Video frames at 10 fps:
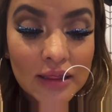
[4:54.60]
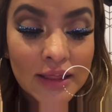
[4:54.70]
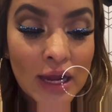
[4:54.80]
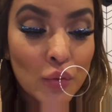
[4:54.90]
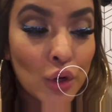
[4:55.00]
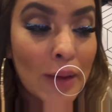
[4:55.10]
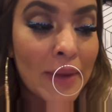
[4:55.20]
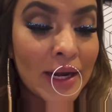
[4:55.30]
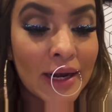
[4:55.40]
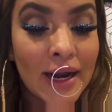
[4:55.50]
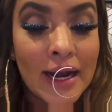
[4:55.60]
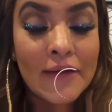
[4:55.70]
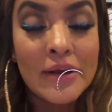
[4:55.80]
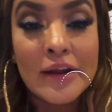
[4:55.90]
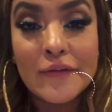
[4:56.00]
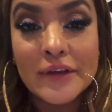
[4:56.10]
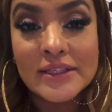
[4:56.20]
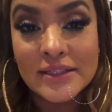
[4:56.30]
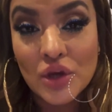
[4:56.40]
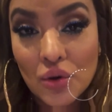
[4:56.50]
de alguna manera la
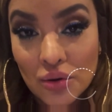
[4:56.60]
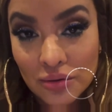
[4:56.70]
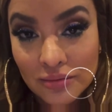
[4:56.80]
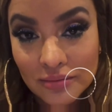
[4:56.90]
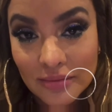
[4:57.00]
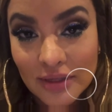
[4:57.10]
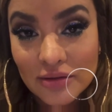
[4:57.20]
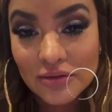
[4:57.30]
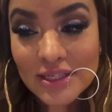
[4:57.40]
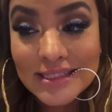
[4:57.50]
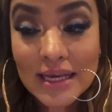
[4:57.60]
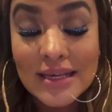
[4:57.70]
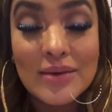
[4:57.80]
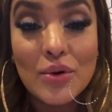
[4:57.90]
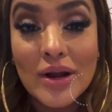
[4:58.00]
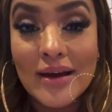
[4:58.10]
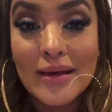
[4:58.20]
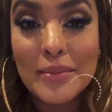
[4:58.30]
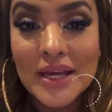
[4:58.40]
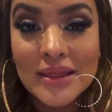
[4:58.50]
benefició. Entonces,
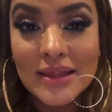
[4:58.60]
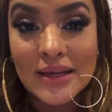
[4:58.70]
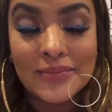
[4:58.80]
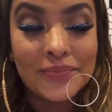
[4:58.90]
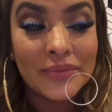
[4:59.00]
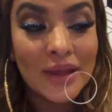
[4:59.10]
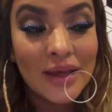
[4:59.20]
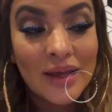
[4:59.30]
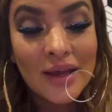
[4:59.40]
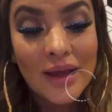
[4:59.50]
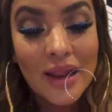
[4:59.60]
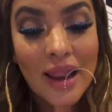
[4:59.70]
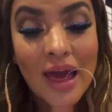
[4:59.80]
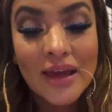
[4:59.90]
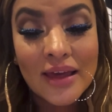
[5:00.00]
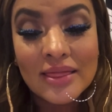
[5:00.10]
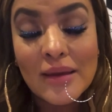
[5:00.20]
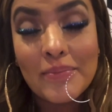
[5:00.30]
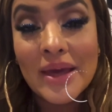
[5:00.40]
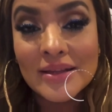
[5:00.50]
equivocadamente, la
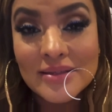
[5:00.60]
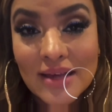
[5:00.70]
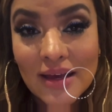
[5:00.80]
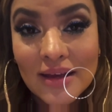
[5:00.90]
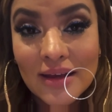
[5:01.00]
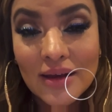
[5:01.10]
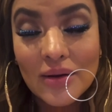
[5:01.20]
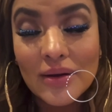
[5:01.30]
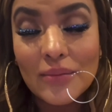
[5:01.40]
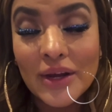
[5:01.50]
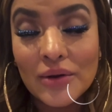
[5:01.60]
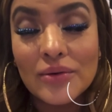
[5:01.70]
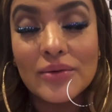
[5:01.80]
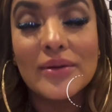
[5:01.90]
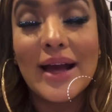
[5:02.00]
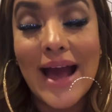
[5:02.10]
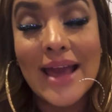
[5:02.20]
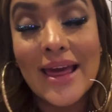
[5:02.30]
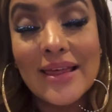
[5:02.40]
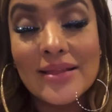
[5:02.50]
gente piensa, bueno,
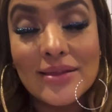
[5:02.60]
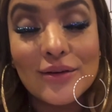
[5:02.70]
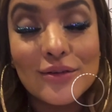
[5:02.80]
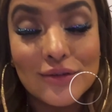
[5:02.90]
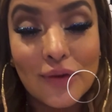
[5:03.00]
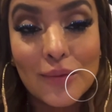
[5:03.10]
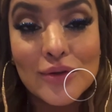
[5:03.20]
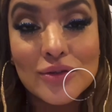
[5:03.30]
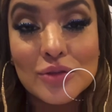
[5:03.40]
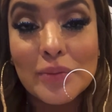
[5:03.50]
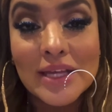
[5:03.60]
allá adentro los famosos